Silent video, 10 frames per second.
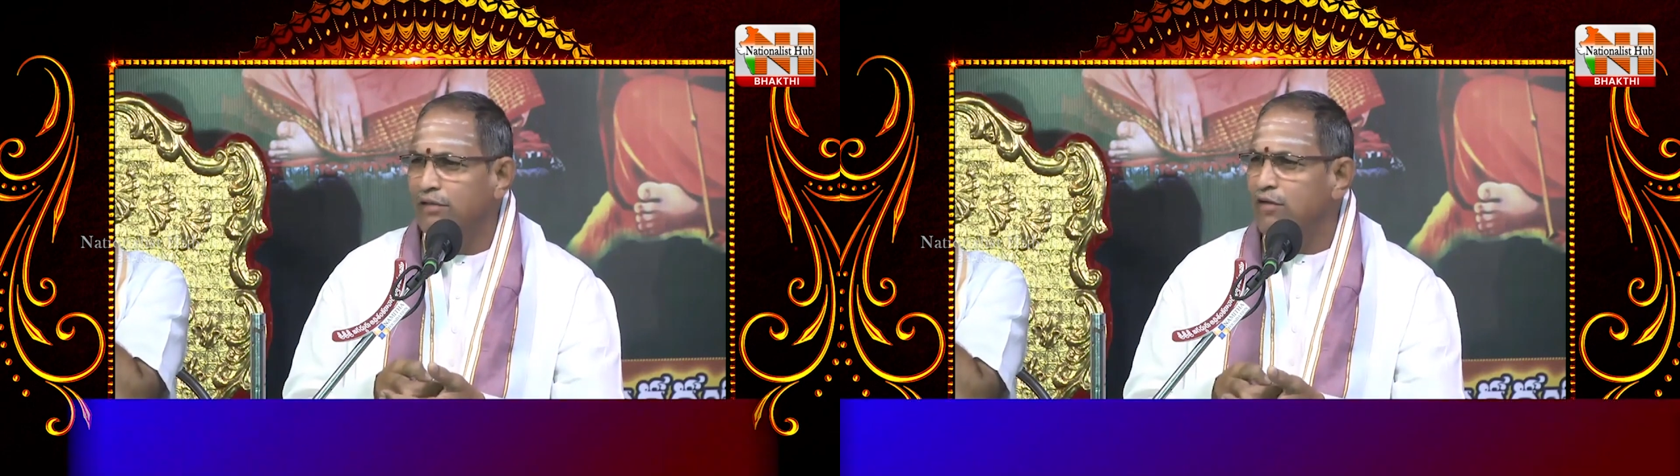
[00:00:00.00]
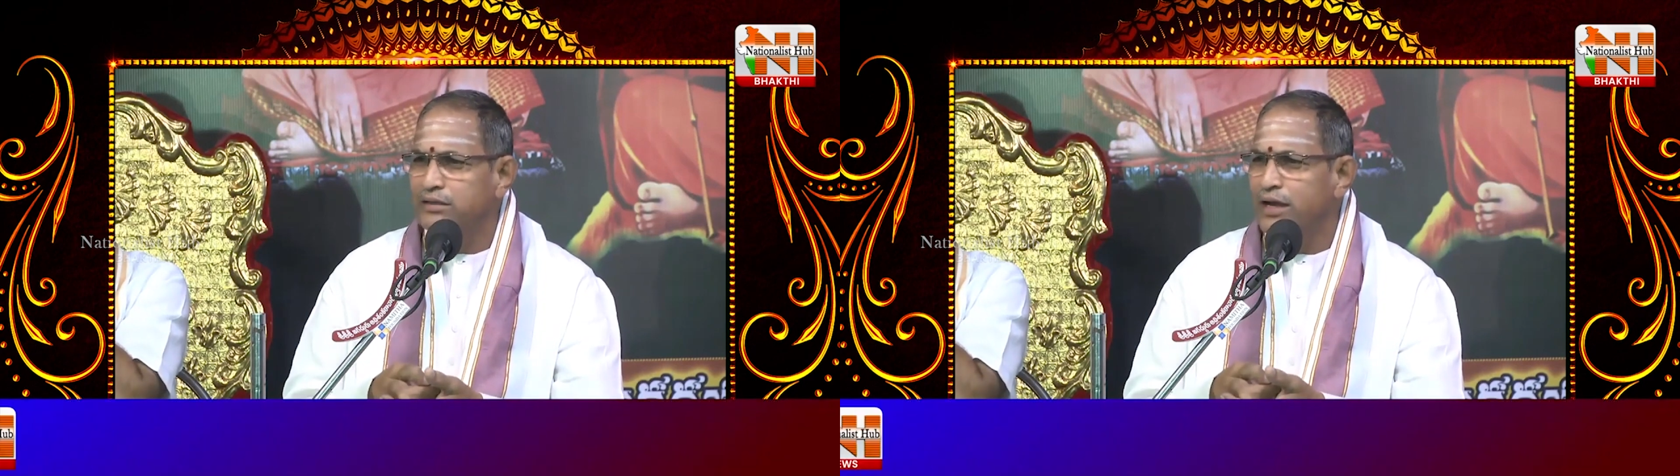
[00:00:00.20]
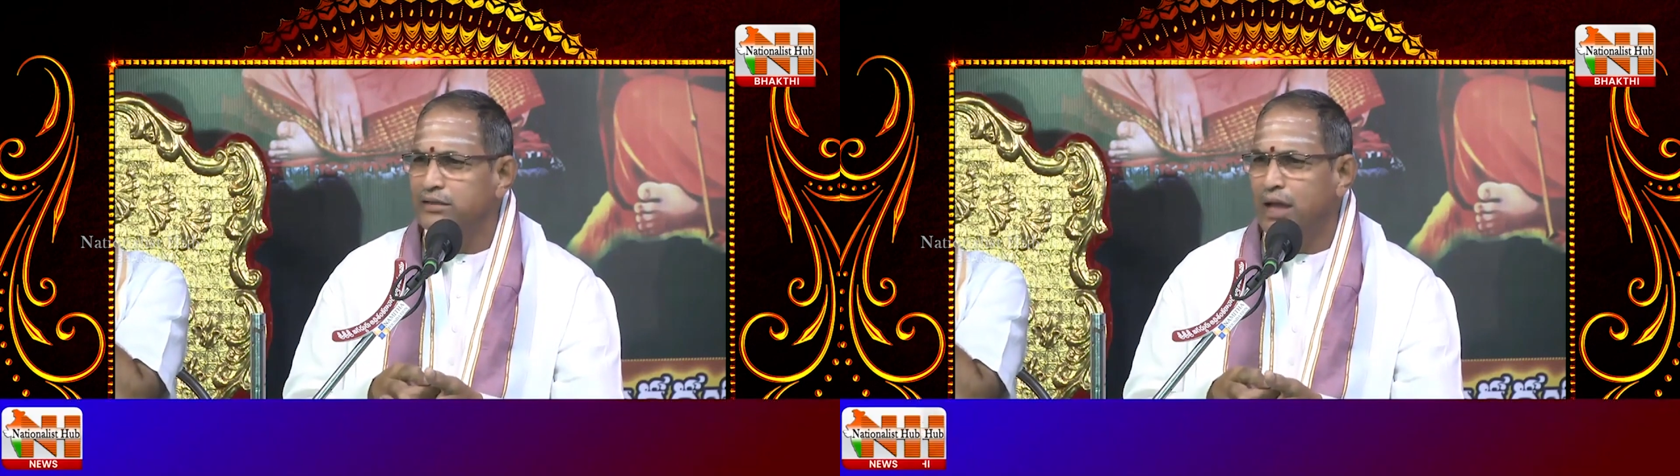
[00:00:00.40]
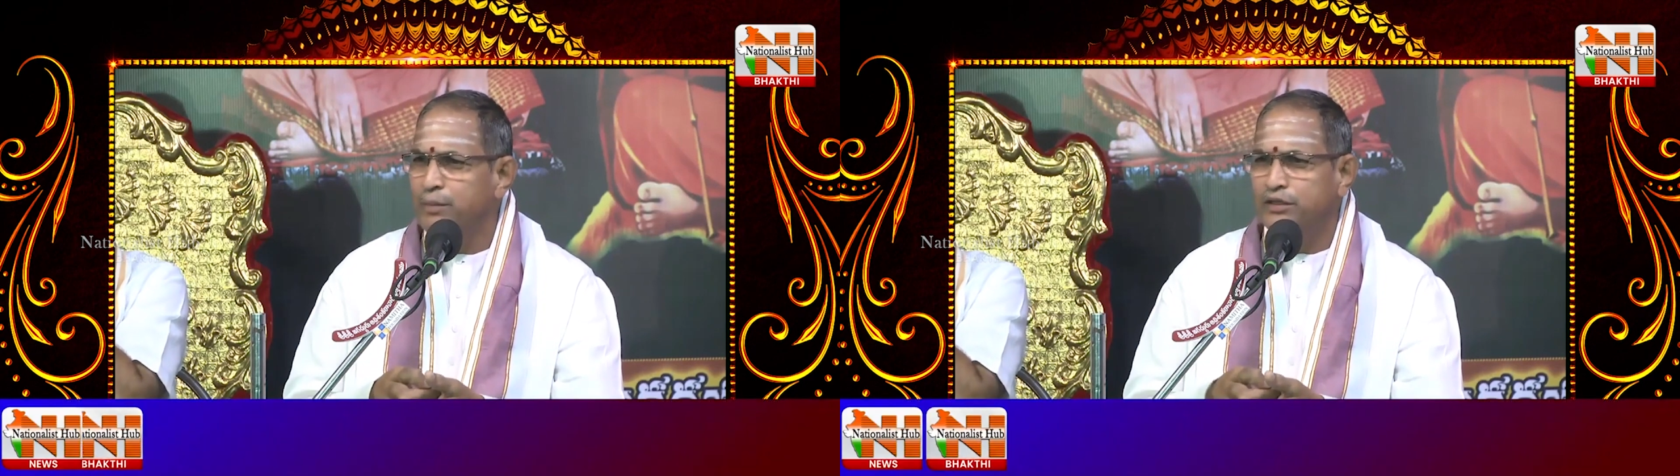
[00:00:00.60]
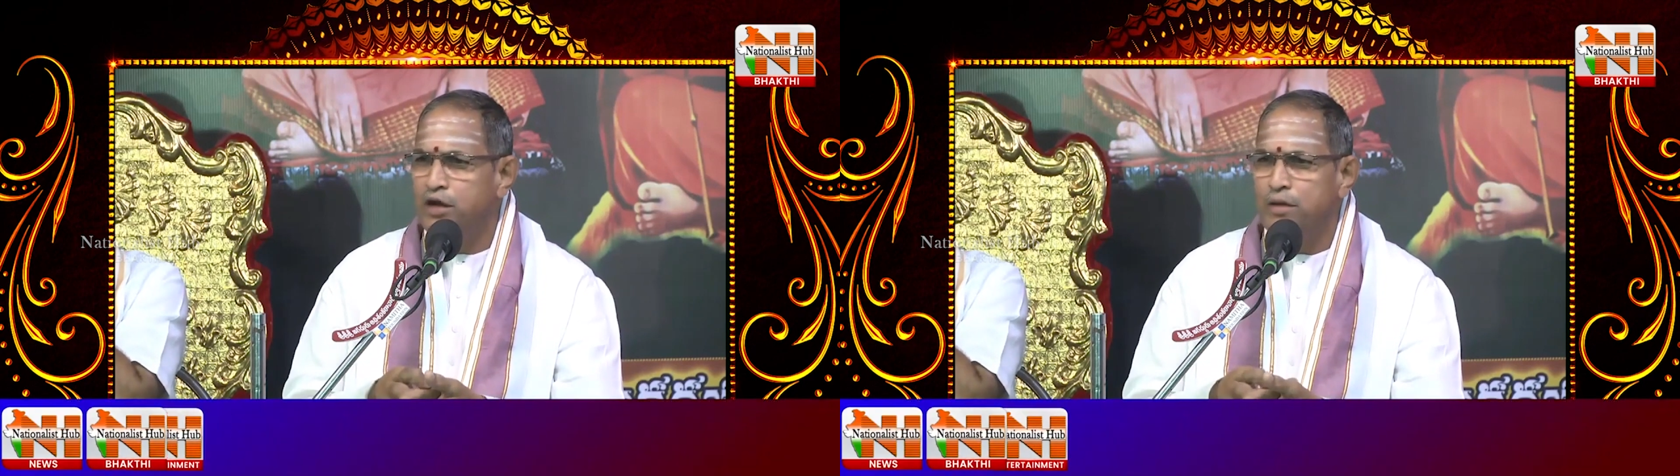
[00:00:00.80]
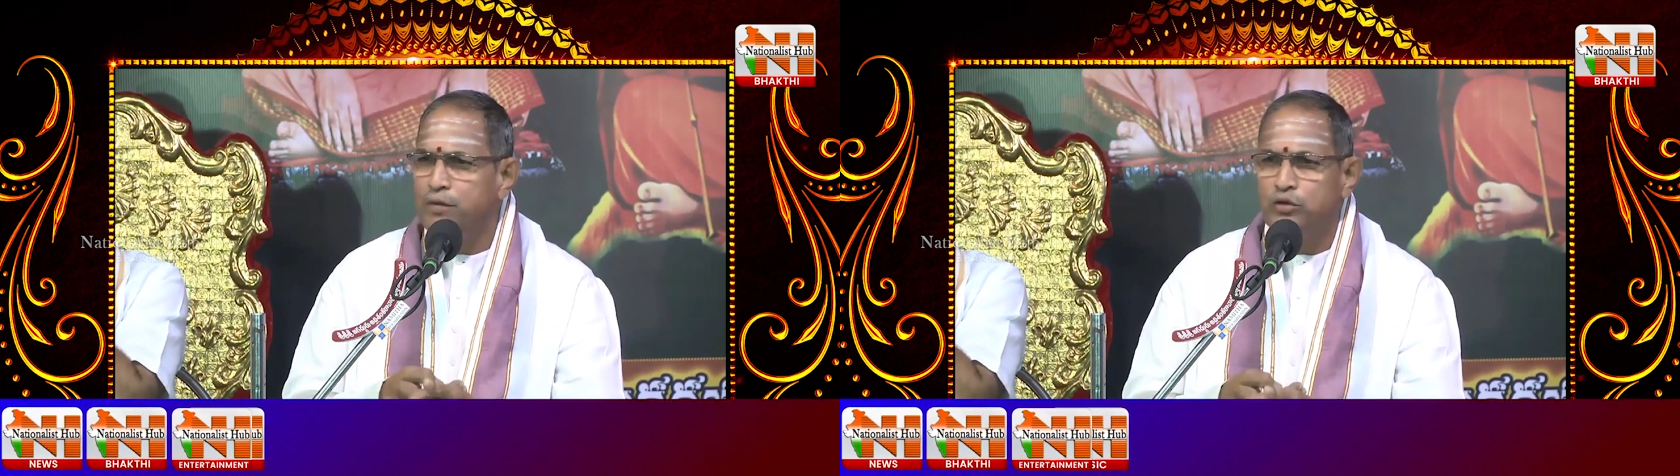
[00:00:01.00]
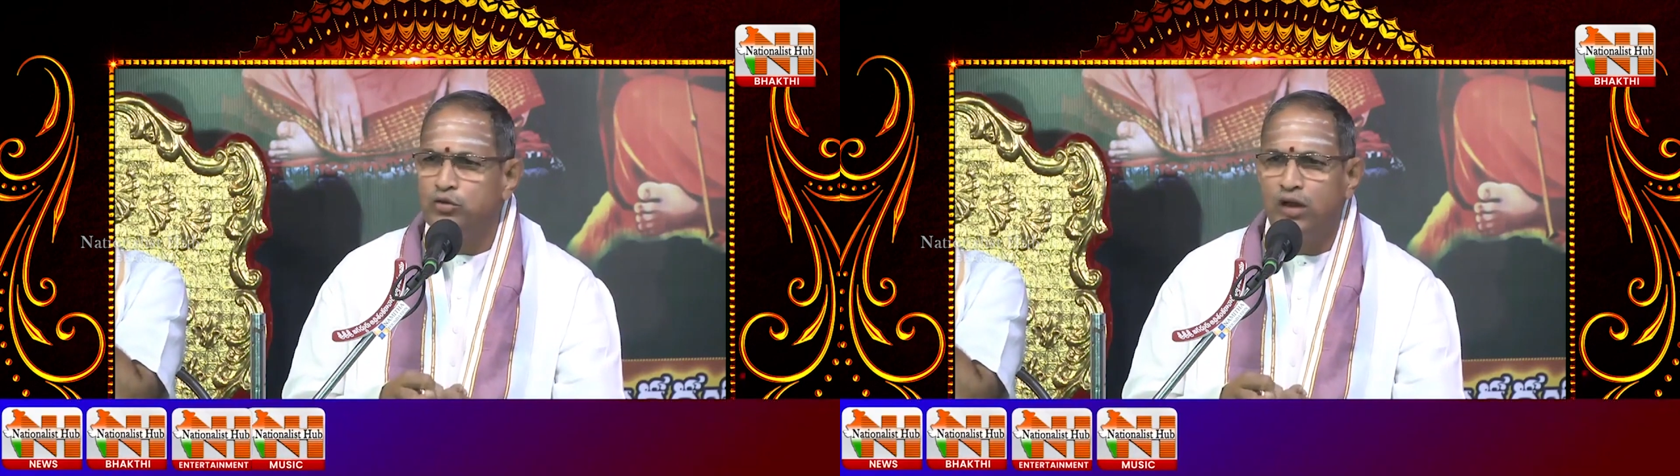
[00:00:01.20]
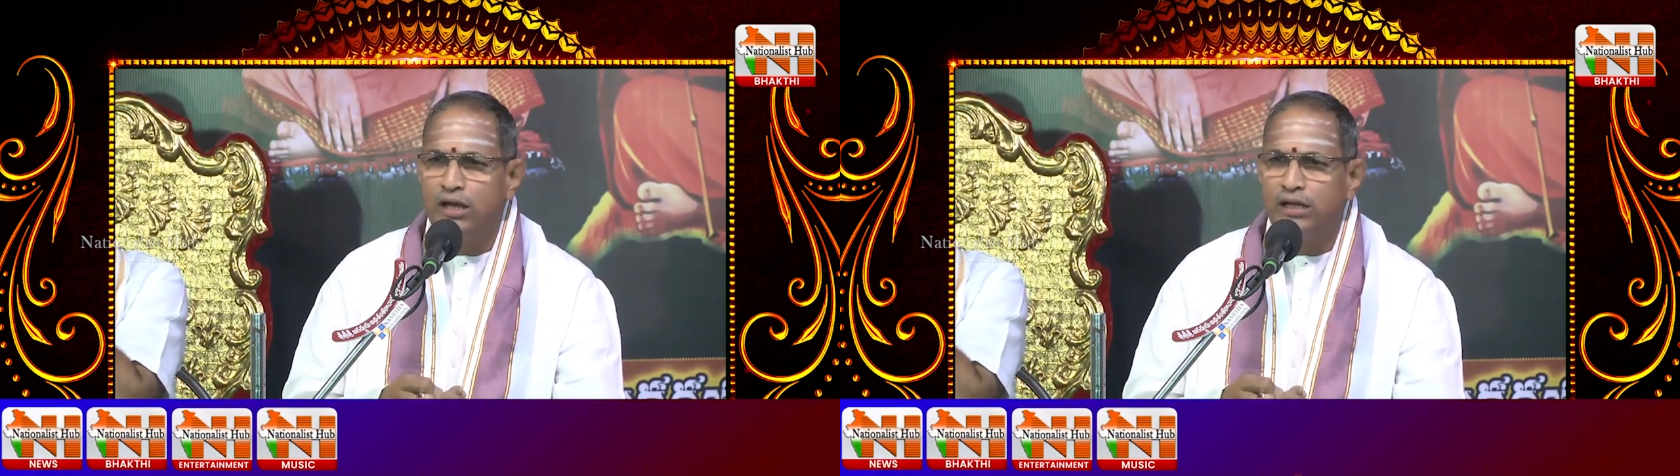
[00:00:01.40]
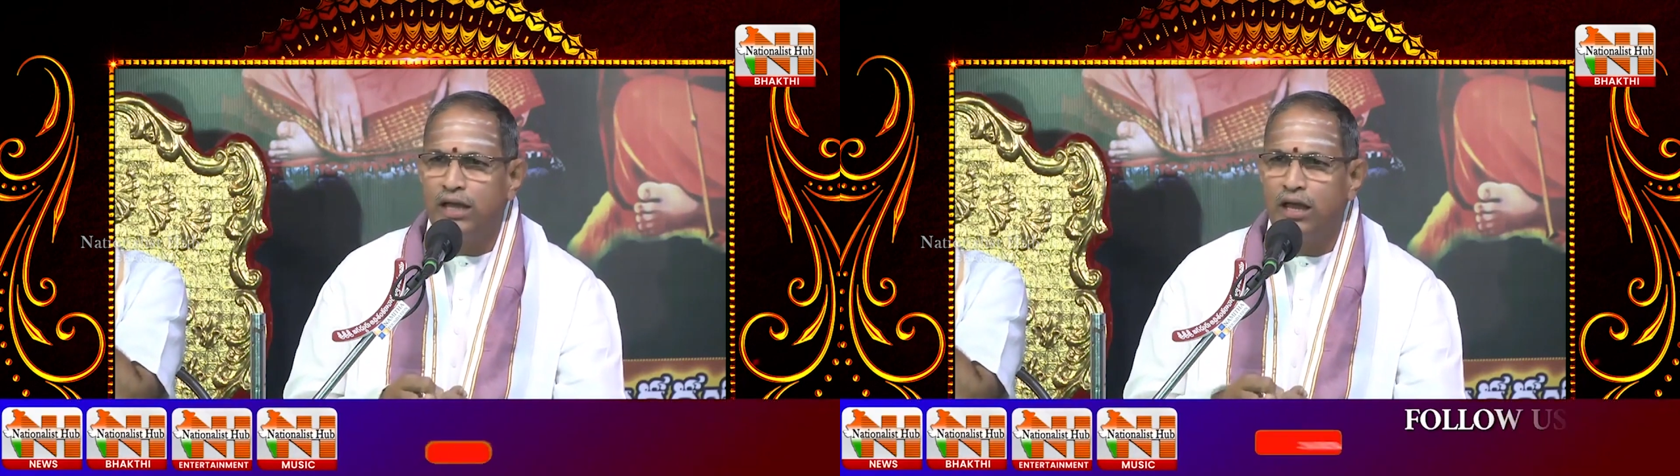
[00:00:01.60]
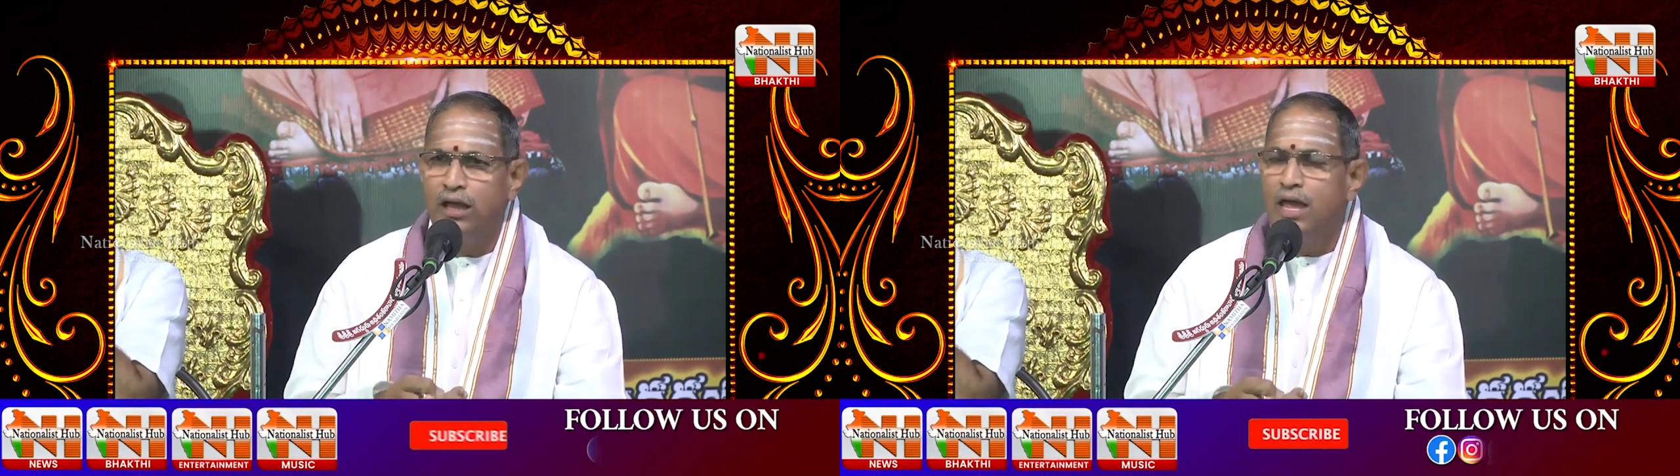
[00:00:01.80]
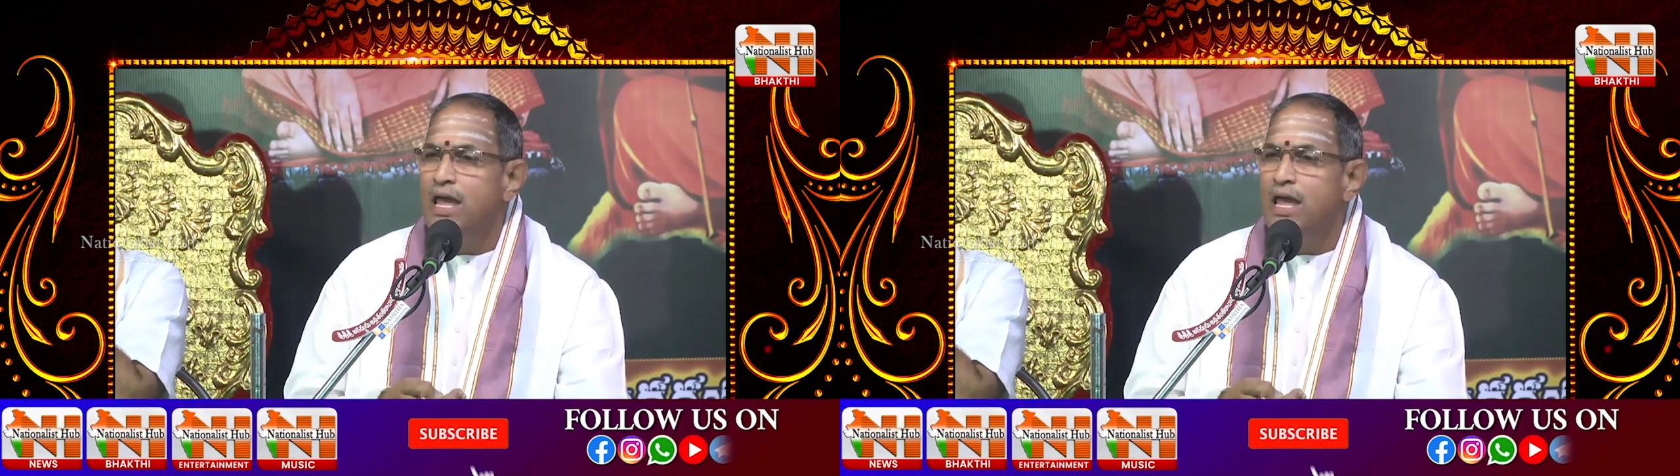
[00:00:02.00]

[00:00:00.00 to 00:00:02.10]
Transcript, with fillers: కలవాలని తాపత్రయపడుతున్నాం కదా